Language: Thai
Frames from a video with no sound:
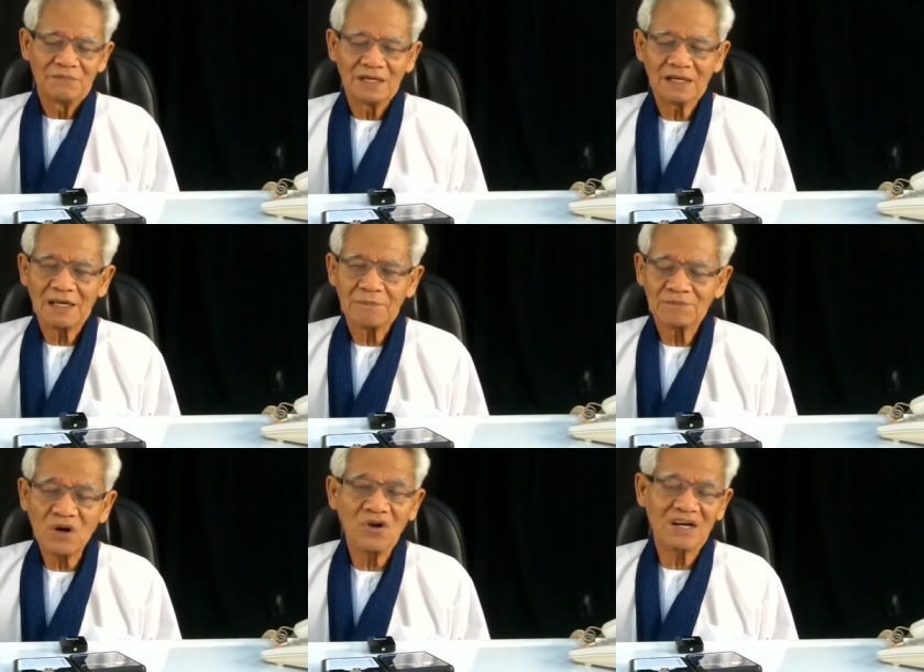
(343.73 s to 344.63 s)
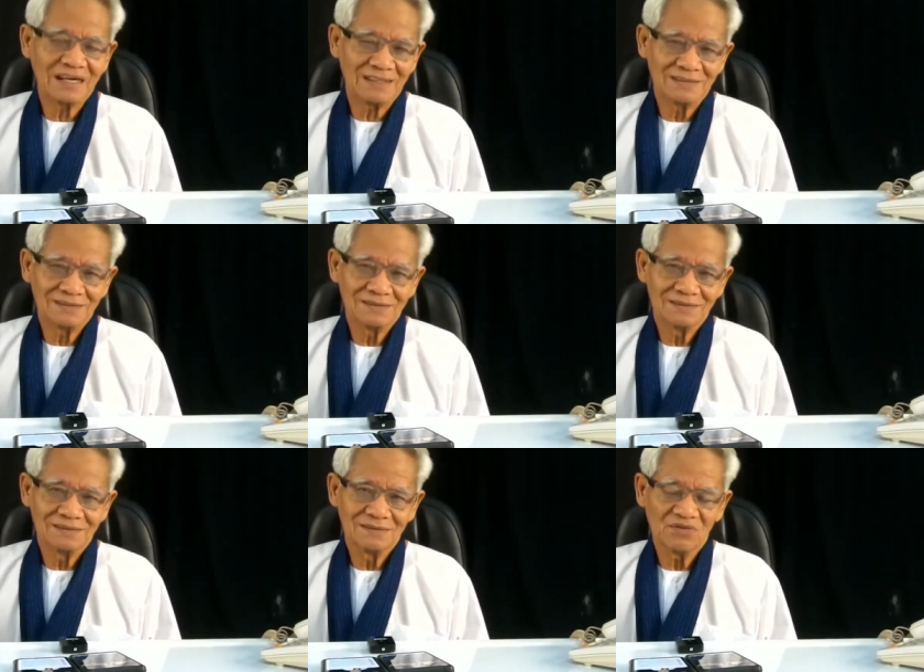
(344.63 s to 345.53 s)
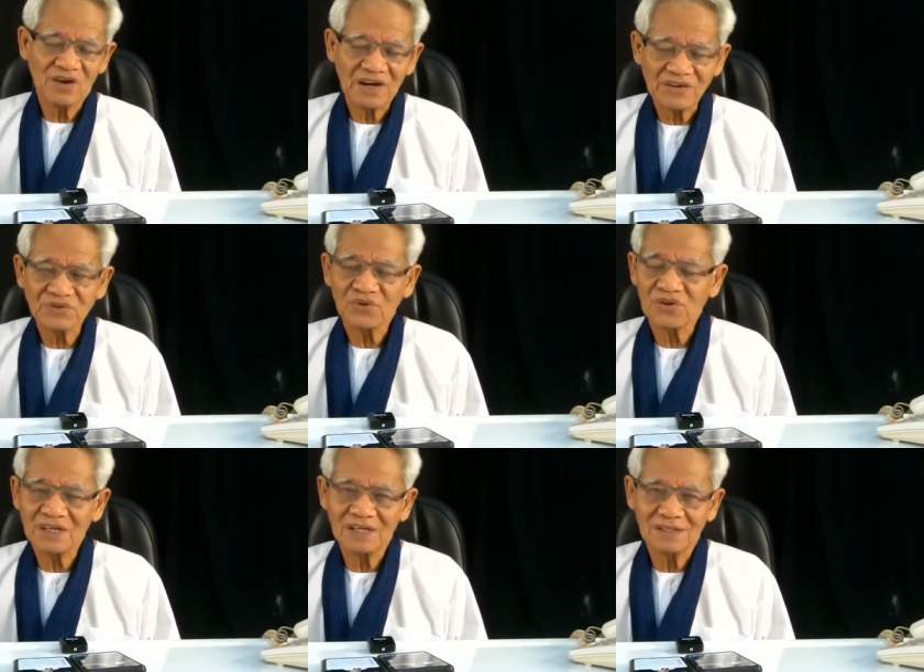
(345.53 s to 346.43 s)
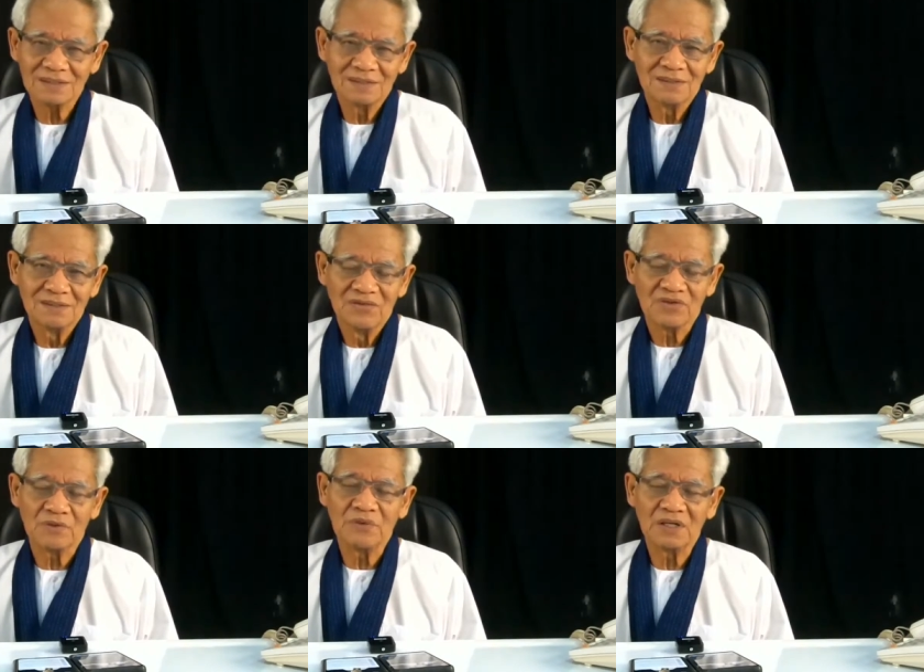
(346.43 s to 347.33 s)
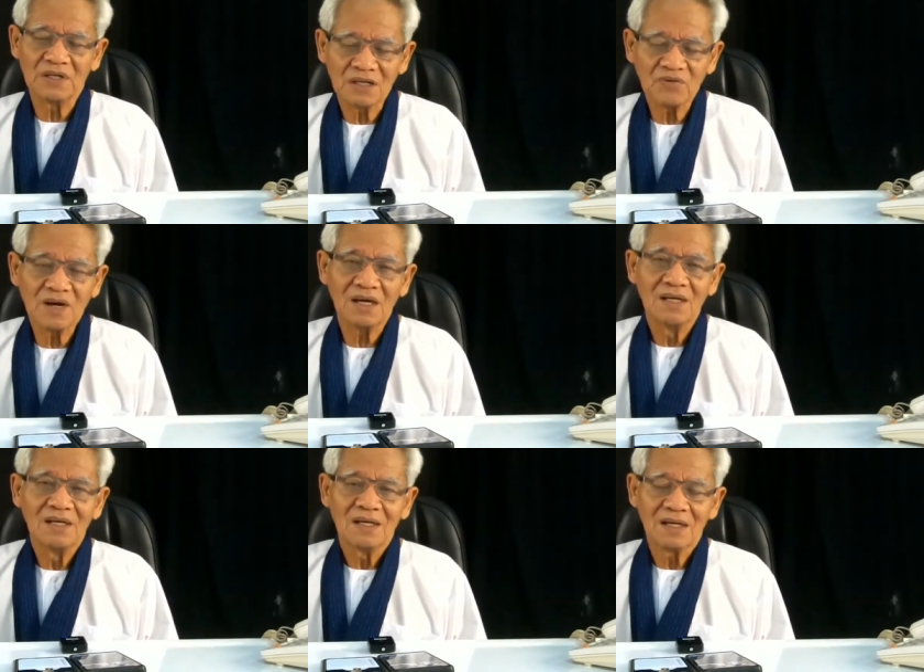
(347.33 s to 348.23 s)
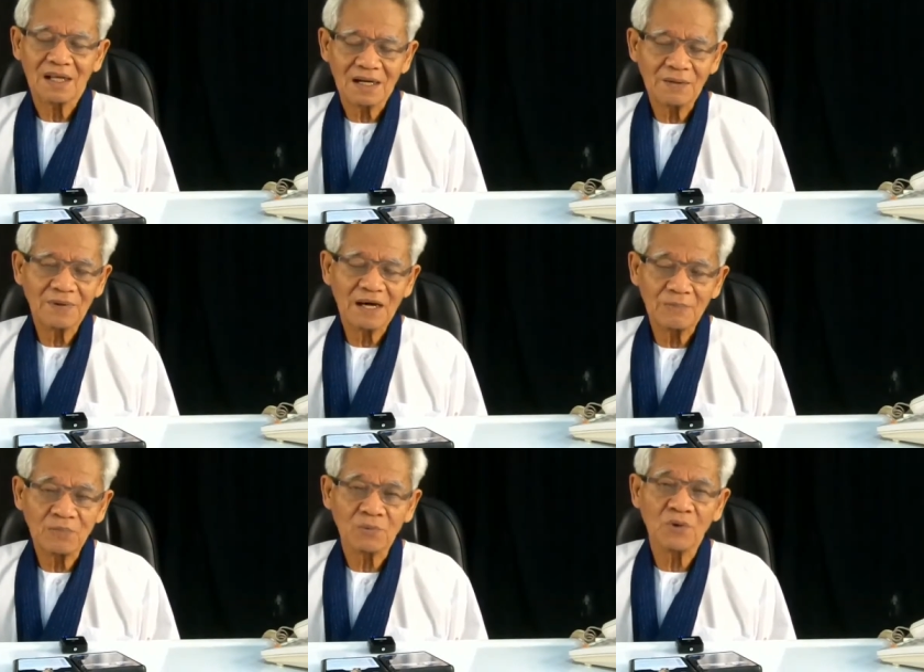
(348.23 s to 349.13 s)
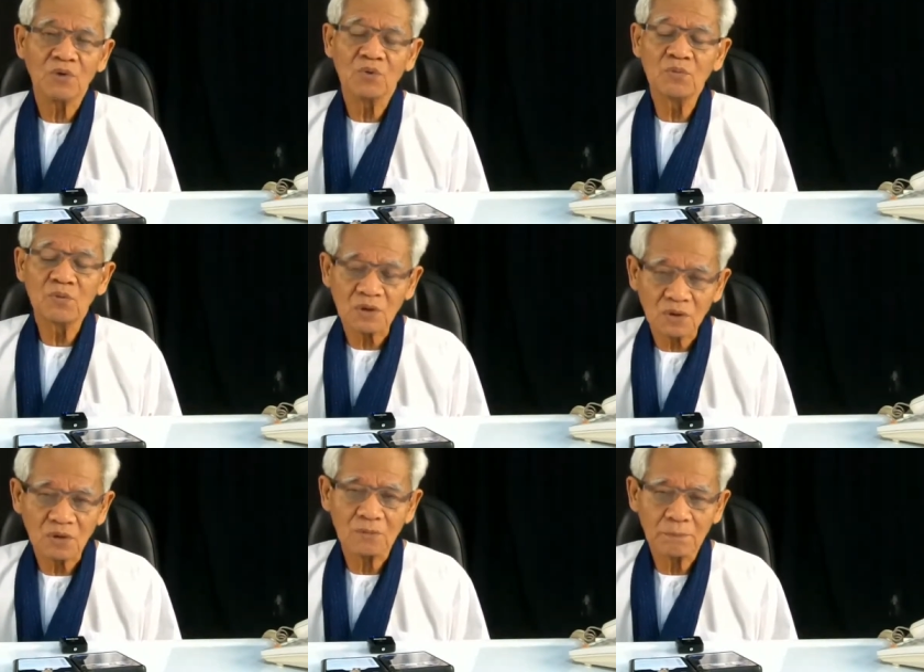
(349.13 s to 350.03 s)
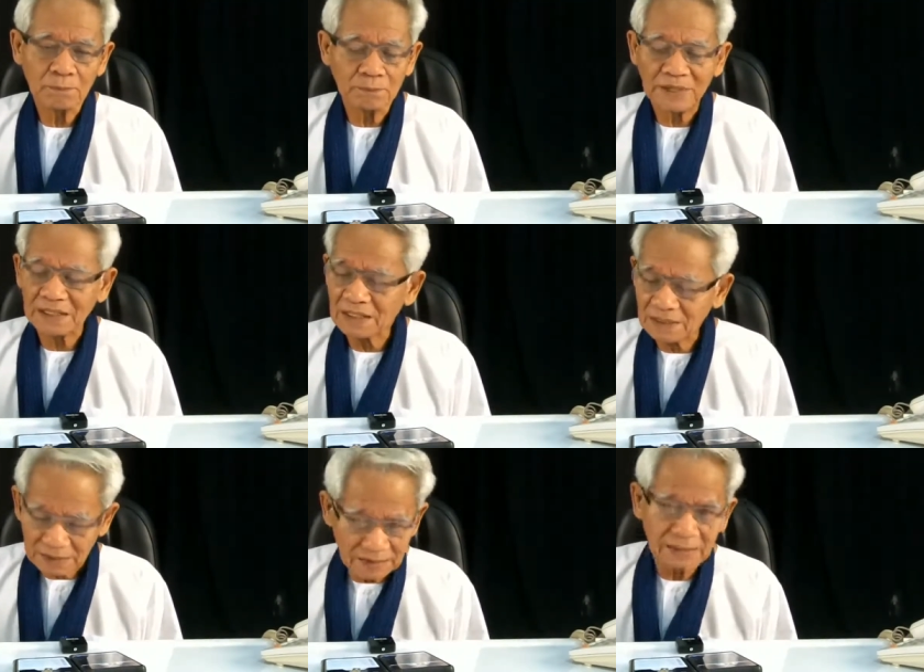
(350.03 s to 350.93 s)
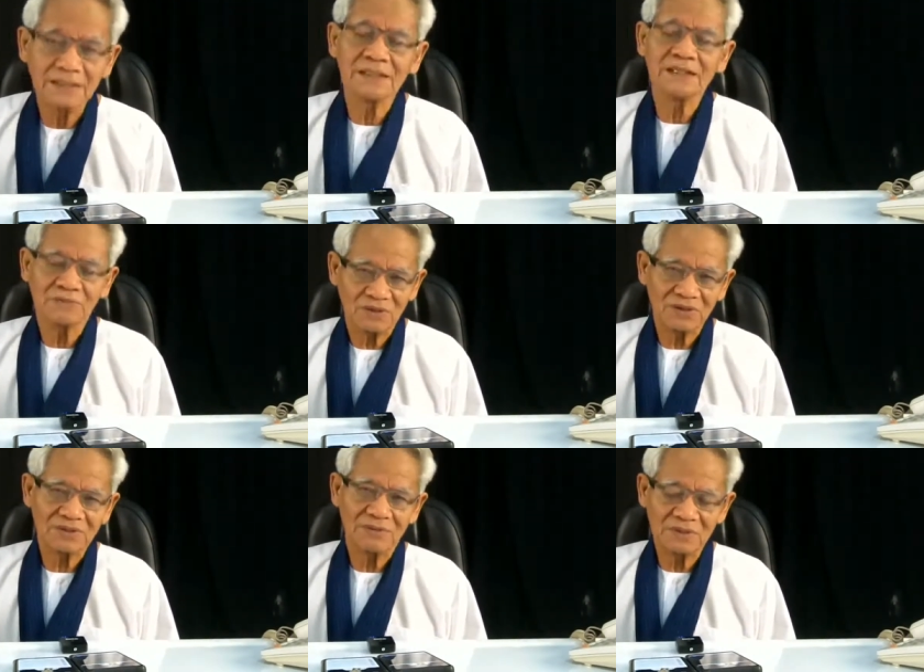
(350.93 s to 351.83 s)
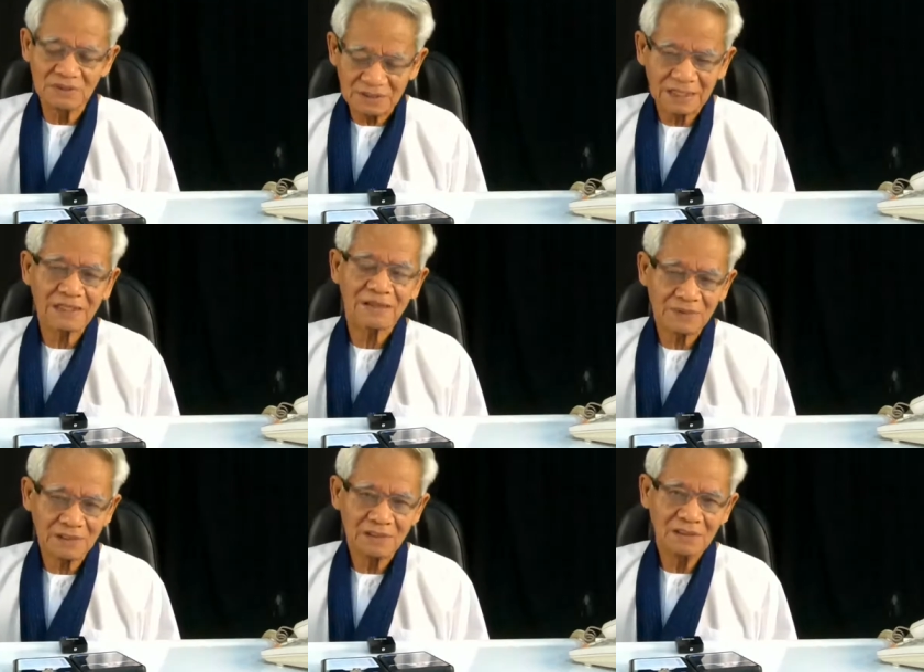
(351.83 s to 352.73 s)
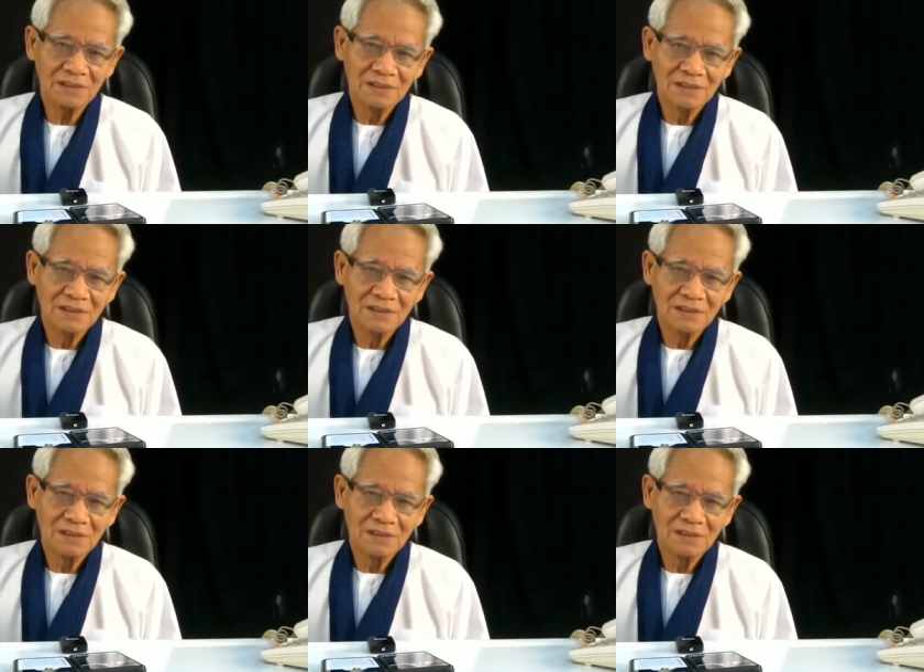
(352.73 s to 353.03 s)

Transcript: เป็นการป้องกันไวรัสโคโรนาเสมือนหนึ่งครับว่า ได้รับการปกป้องคุ้มครองไปในทีเลยครับบอกอาจารย์ยืนยันครับตอนนี้